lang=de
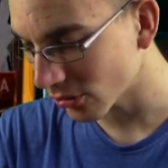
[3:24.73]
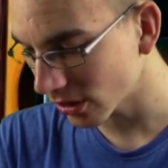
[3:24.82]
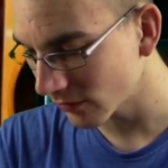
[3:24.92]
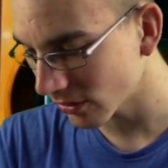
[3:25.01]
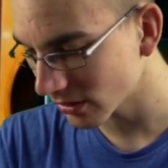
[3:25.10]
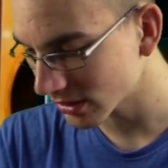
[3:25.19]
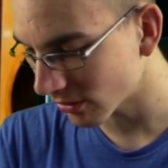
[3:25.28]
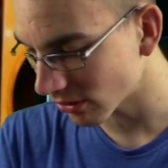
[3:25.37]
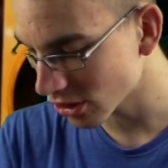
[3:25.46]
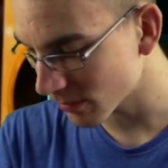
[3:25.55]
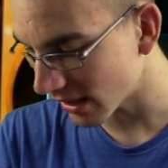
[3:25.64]
könnten wir uns so
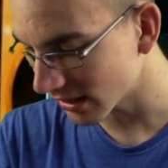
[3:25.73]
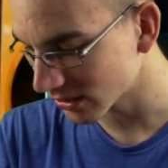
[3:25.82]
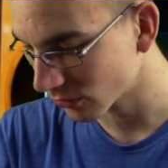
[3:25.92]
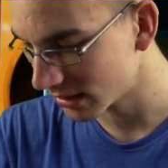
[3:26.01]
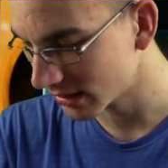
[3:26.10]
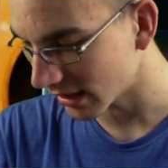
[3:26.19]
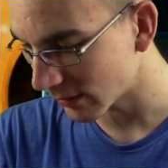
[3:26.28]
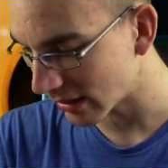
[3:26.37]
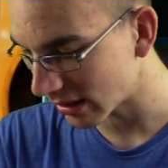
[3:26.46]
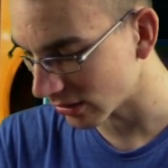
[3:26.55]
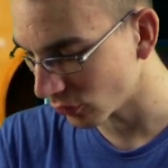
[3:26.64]
aus Spaß holen,
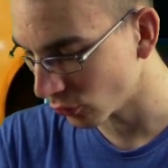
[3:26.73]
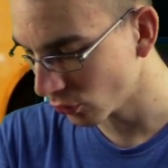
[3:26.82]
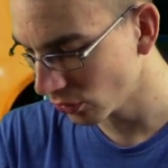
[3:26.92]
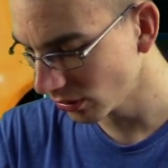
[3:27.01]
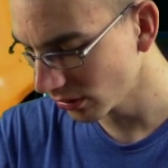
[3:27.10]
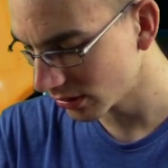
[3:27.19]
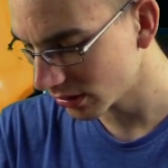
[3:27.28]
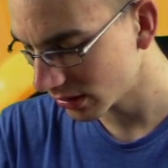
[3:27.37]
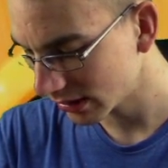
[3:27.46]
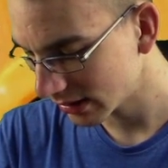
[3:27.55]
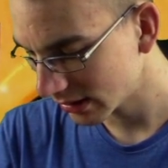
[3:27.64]
aber nö.
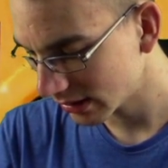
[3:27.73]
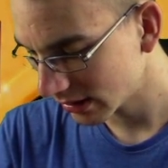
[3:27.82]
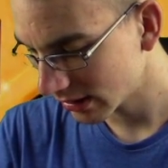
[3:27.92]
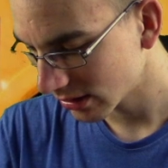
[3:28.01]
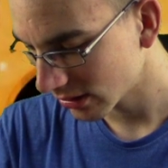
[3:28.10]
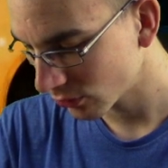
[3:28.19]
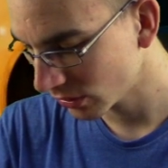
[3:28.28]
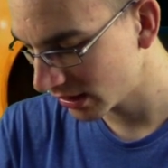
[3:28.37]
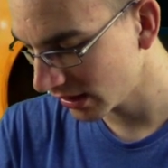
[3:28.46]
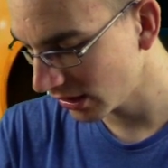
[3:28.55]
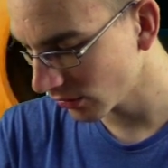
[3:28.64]

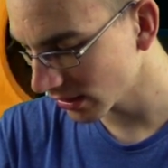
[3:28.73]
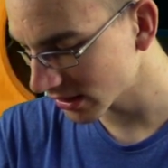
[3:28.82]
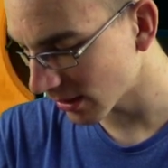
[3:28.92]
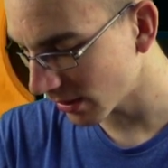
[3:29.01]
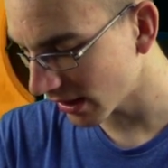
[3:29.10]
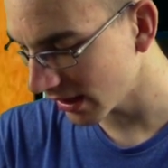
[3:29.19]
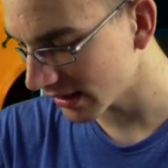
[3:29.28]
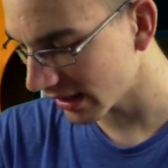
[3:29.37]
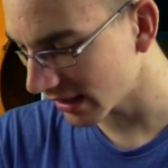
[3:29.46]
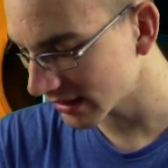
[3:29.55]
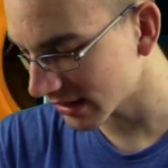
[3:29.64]
Coutinho ist dabei,
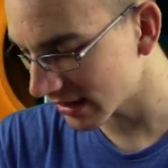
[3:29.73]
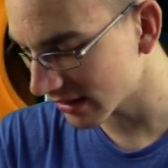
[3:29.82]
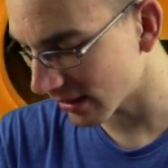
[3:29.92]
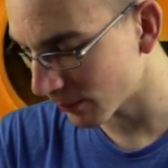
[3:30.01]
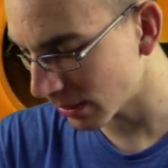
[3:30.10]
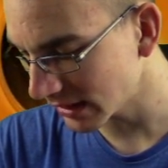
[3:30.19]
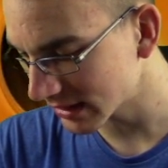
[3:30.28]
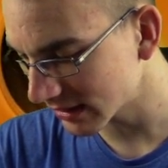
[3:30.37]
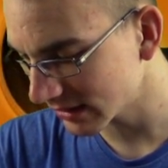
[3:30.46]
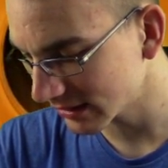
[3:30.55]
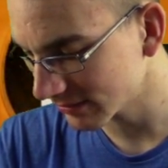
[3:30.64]
der ist halt am
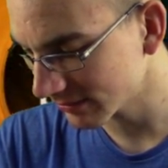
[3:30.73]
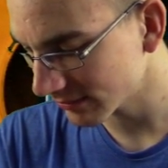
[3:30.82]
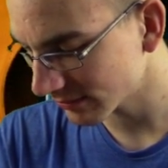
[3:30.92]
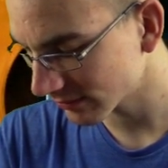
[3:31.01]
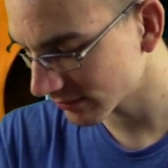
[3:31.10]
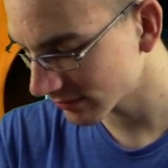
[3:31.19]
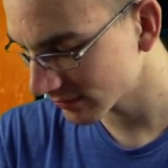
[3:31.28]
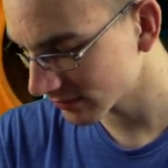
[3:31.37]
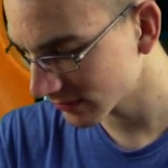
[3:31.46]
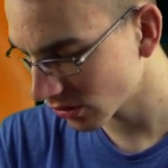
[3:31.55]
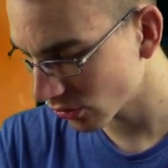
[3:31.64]
besten.
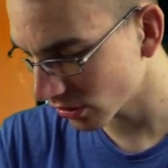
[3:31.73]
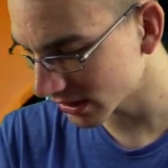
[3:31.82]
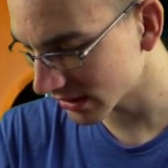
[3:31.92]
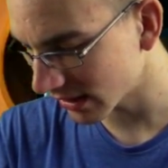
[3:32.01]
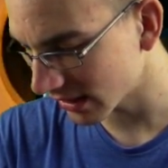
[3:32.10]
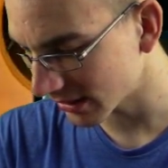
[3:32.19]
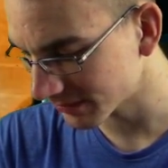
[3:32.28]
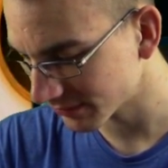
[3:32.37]
Costa.